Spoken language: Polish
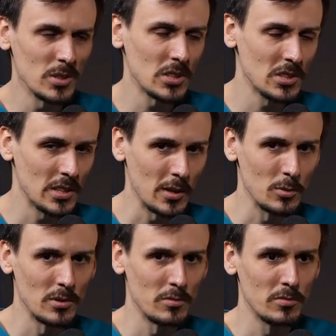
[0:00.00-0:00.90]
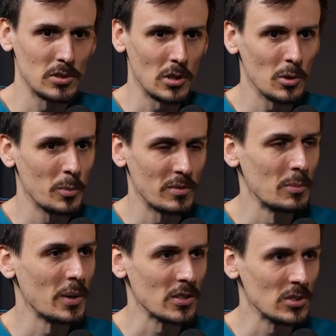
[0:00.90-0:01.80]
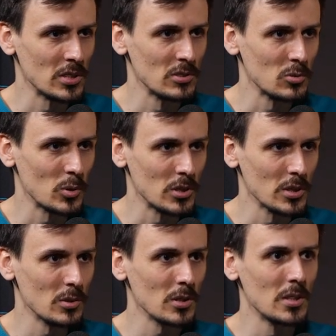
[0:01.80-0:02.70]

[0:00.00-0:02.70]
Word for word: chociaż nie taką znowu wysoką, pewnie parę tysięcy złotych